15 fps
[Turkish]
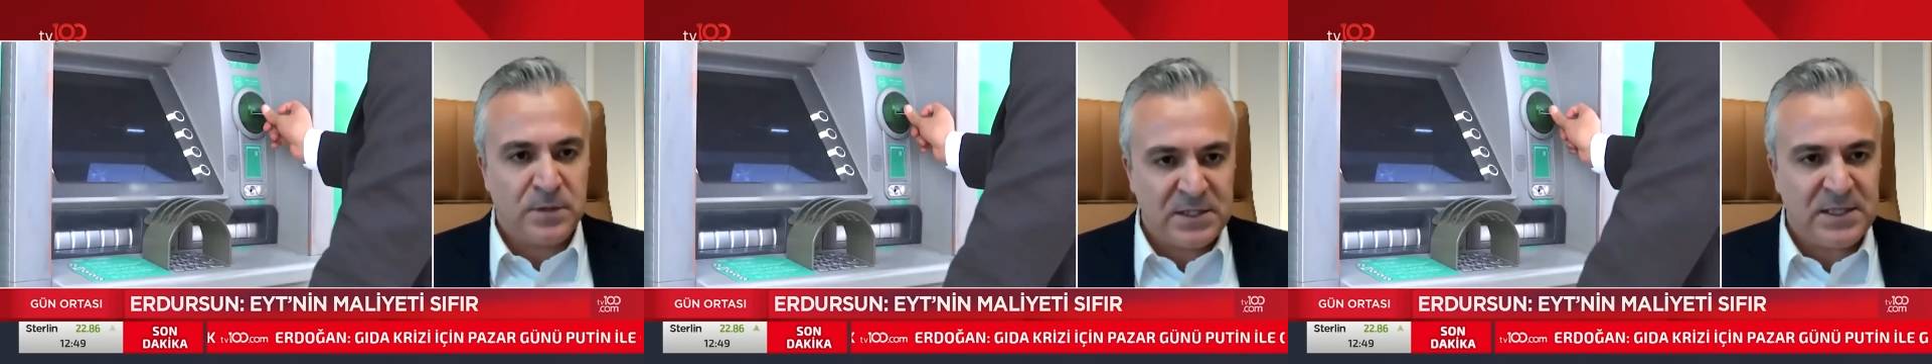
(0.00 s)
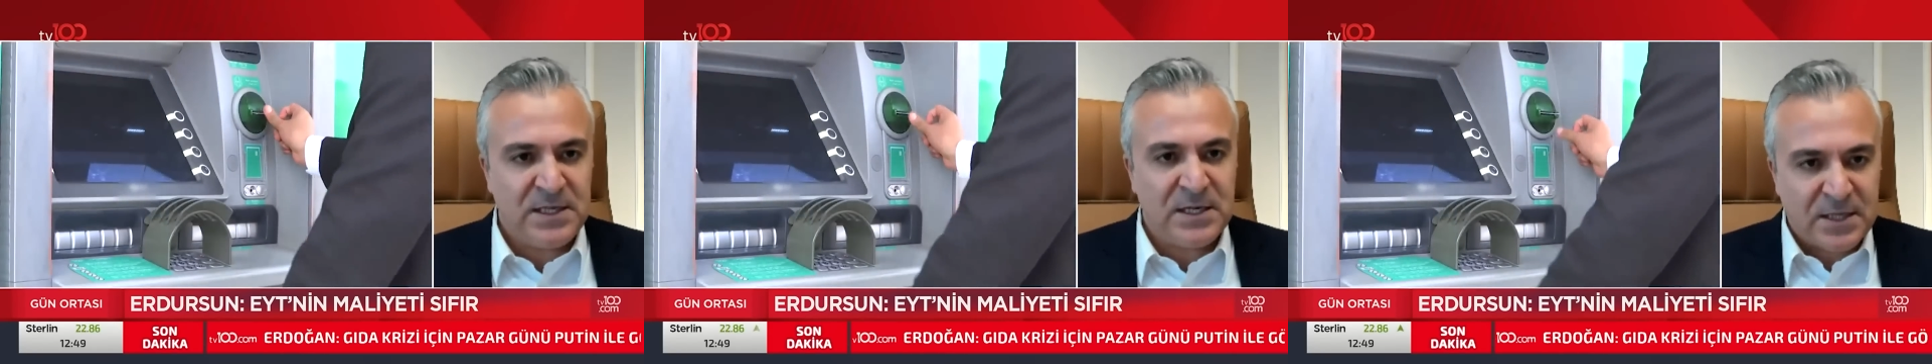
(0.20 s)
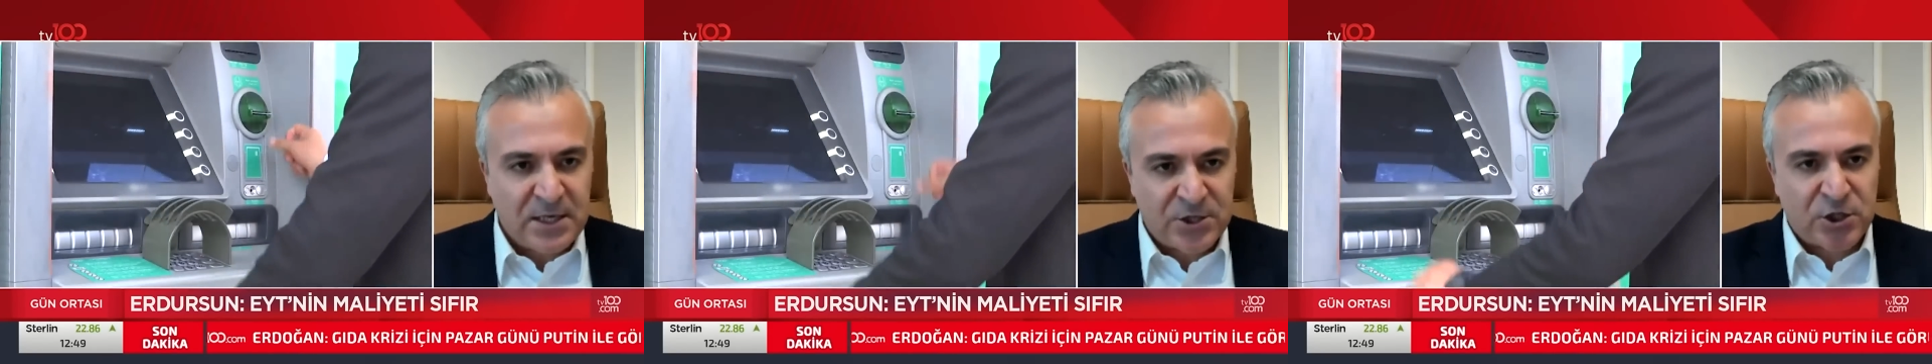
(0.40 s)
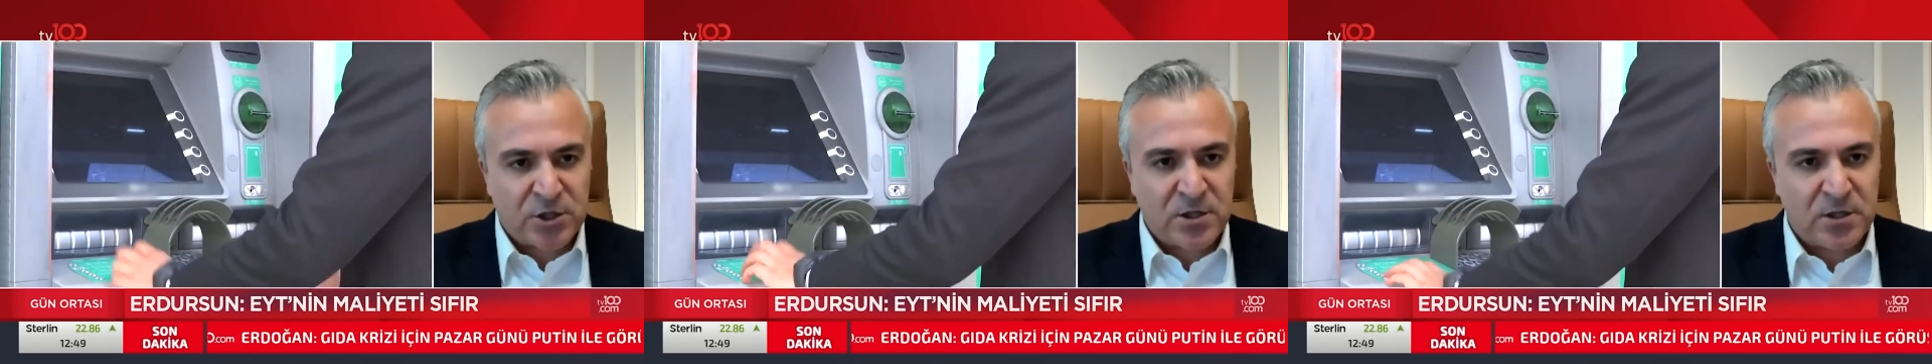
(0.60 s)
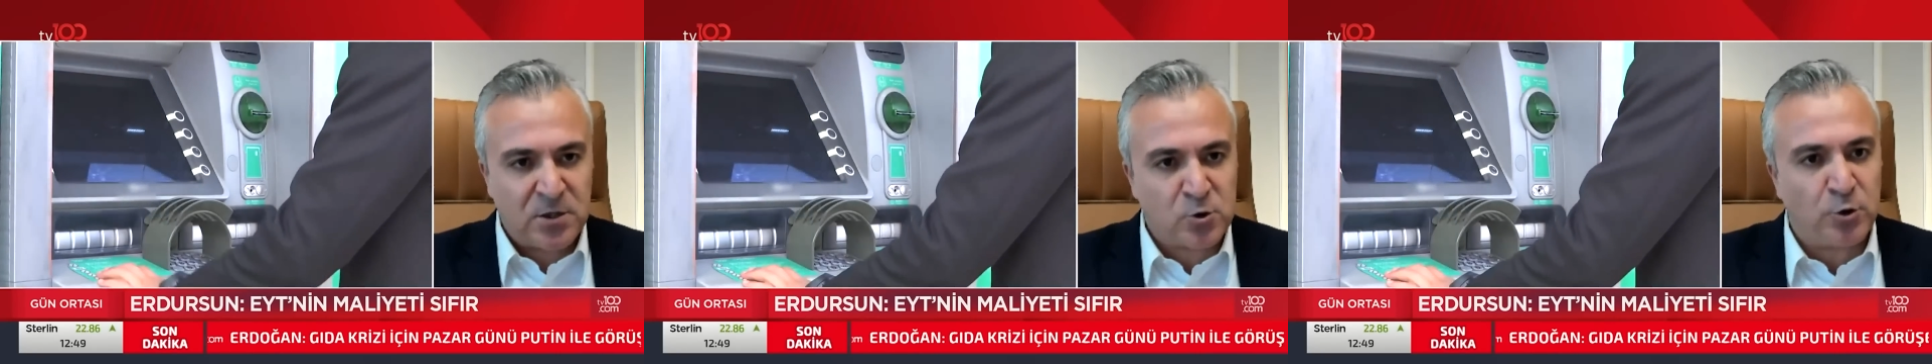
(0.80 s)
biz ilk
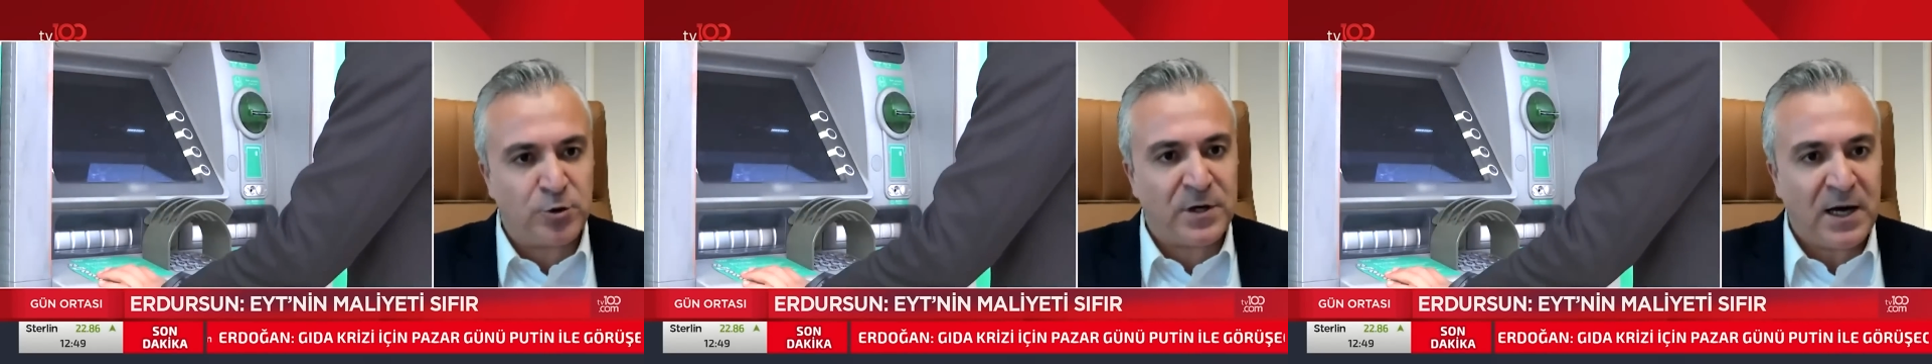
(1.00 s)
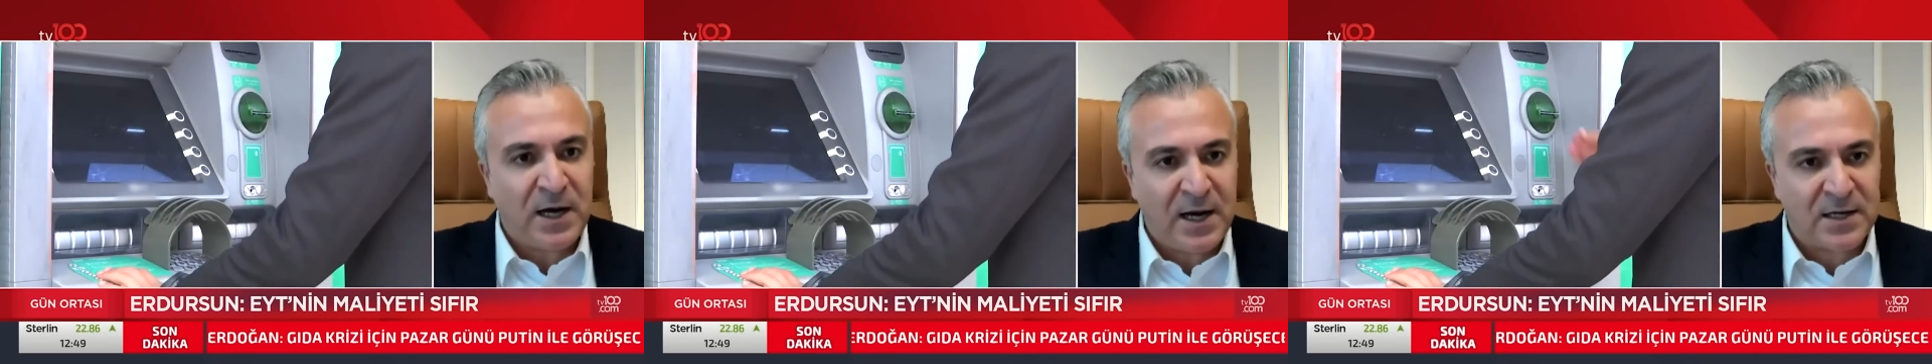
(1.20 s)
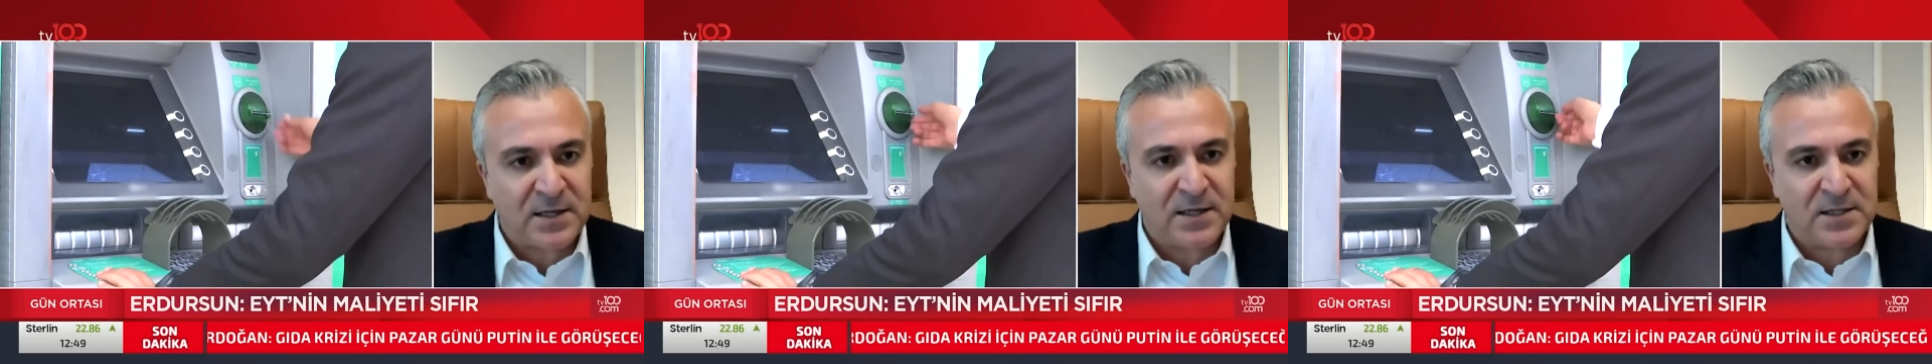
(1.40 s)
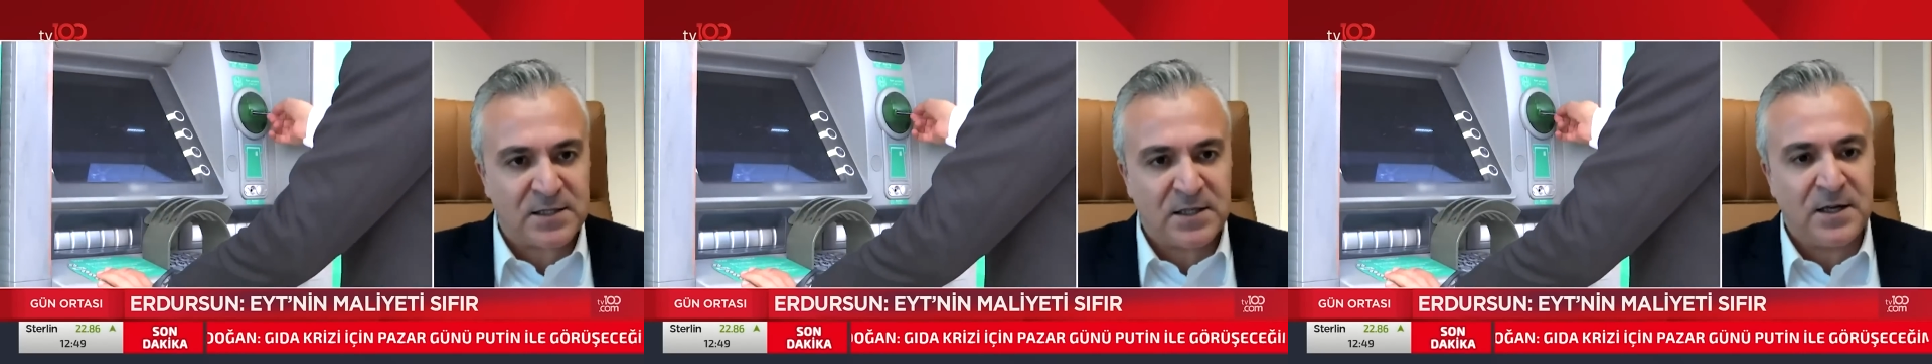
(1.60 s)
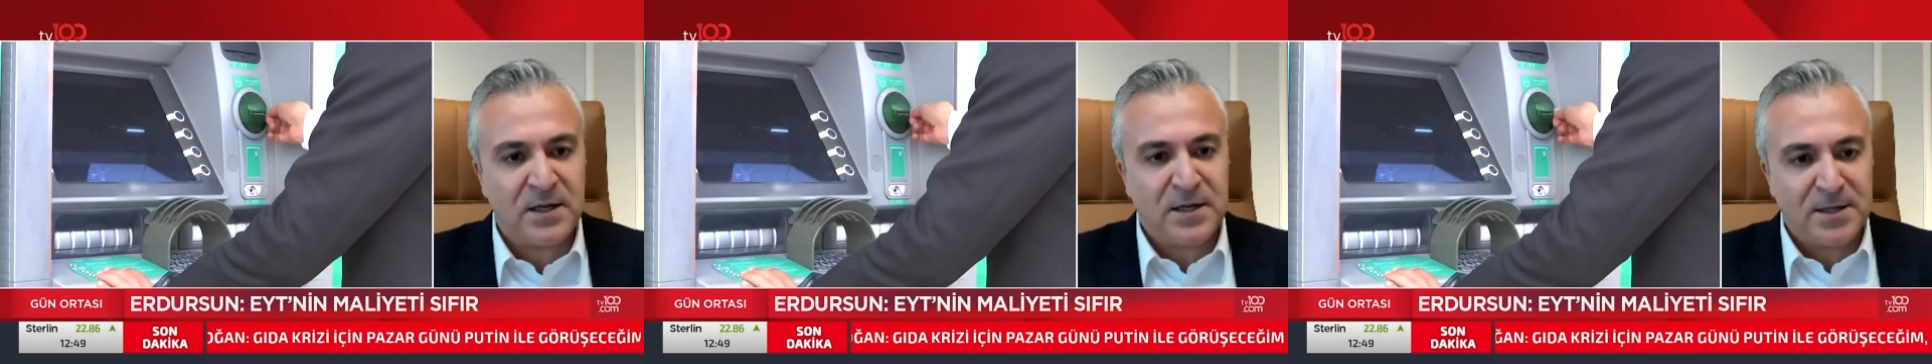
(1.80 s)
açıkladık sonra
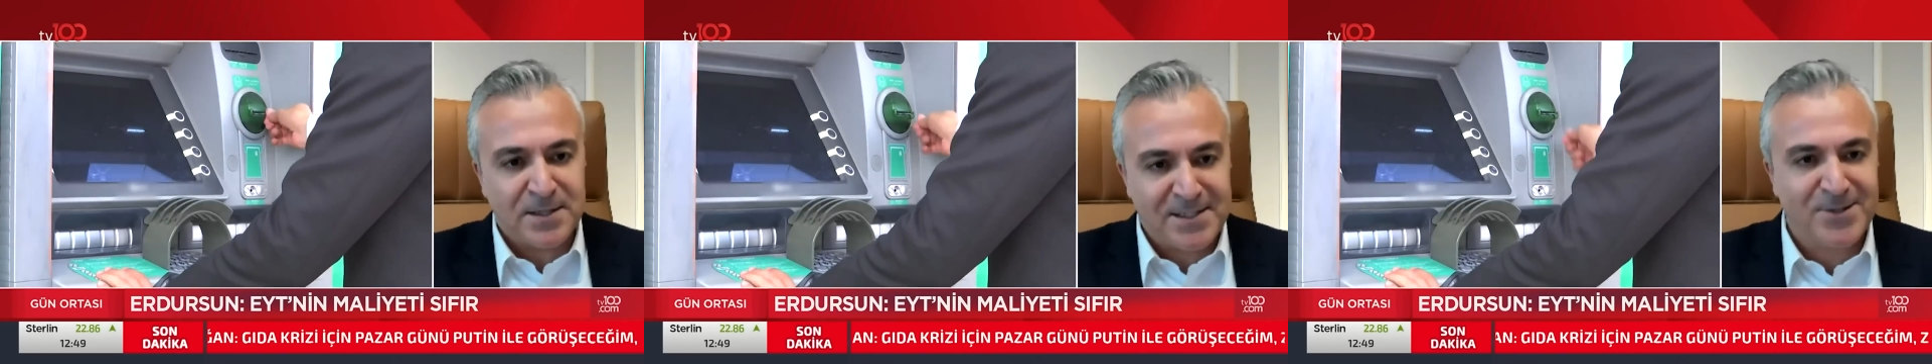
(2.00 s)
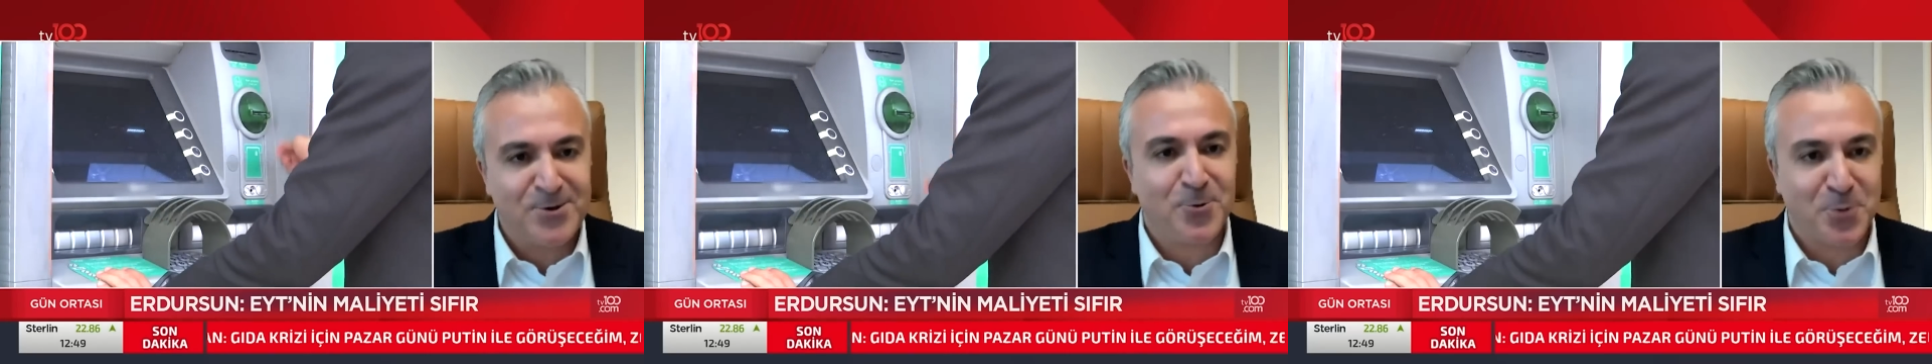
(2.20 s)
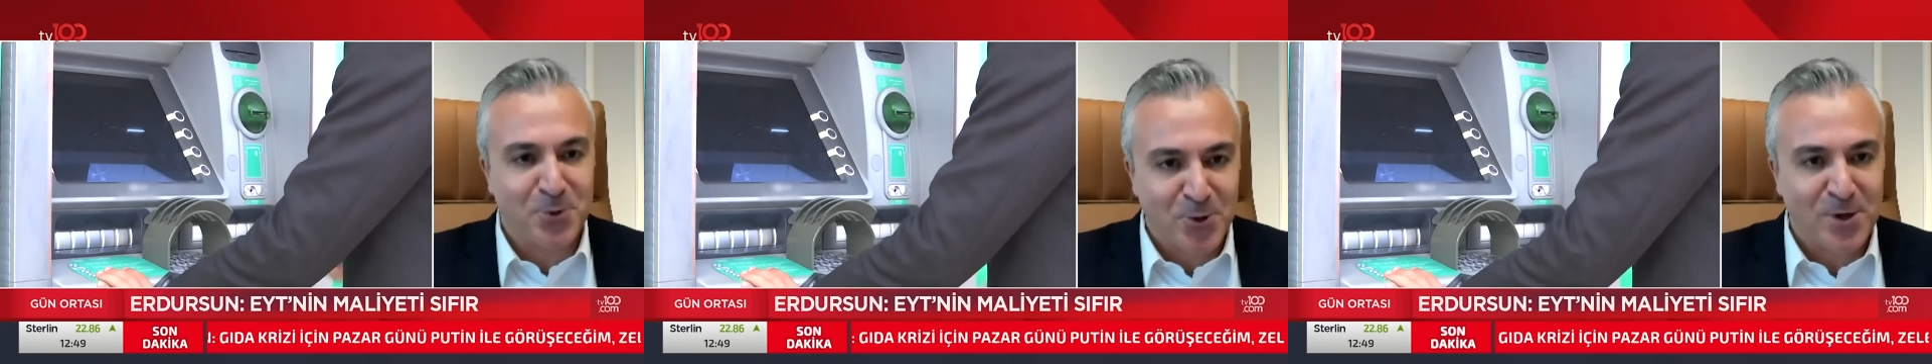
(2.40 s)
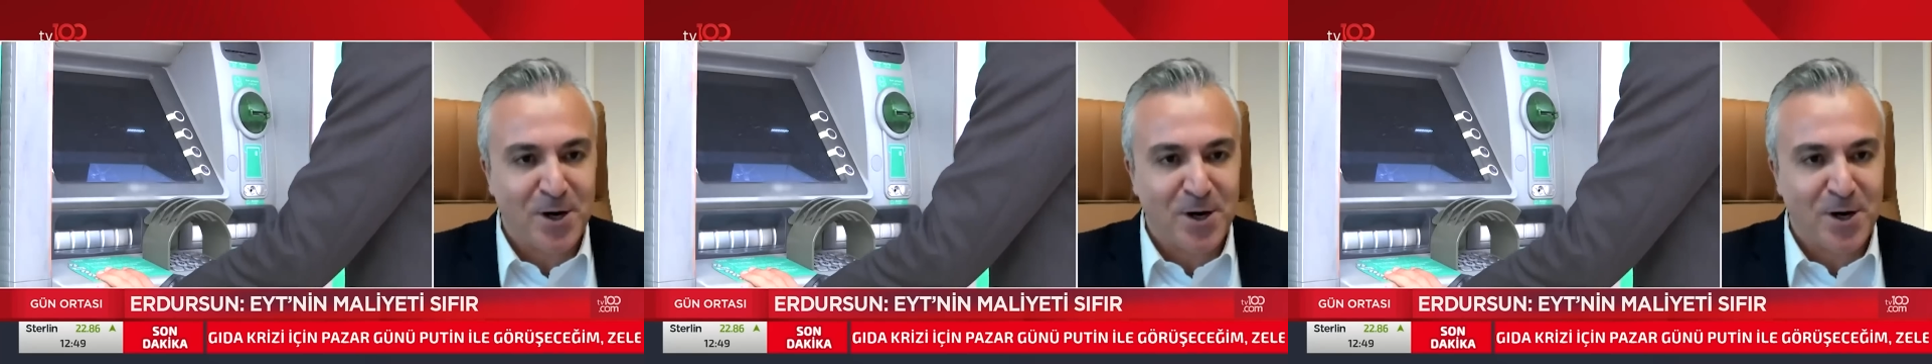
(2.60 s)
herkes sizin o